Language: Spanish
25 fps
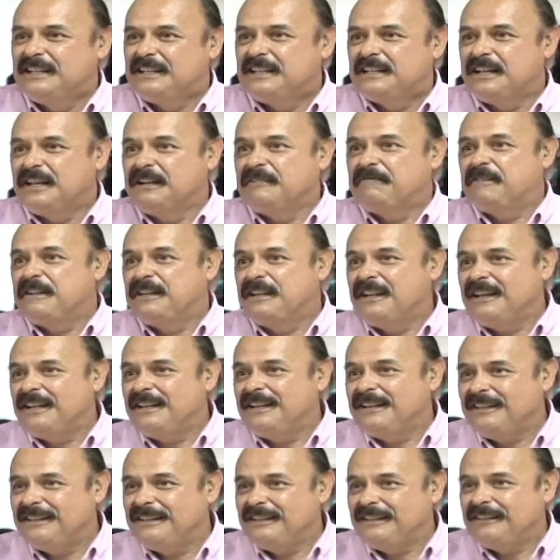Y al
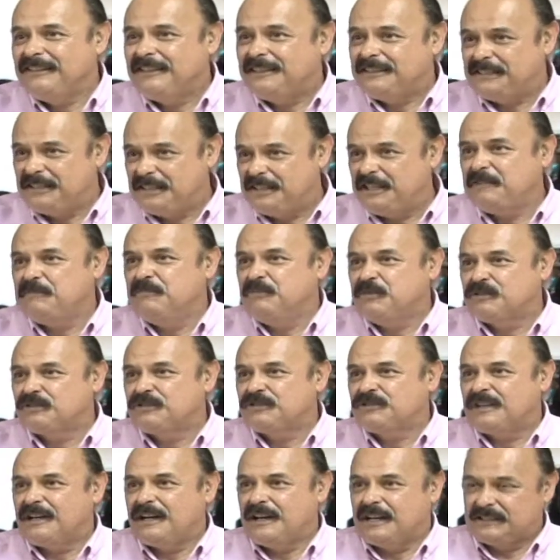final
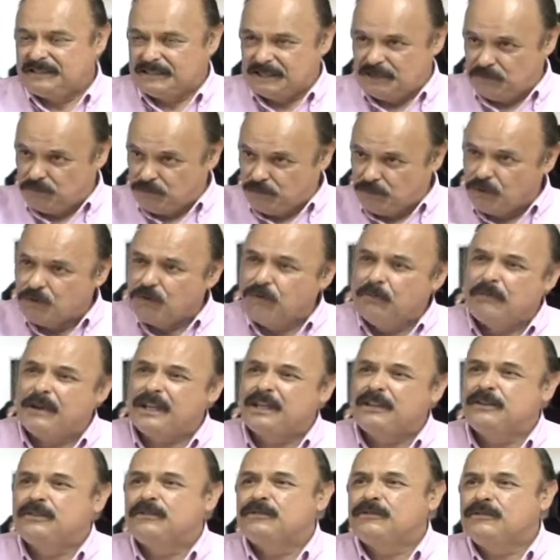decidimos hacer un
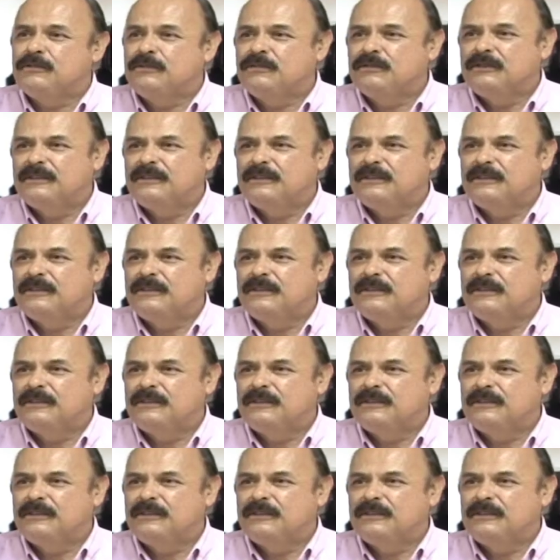documento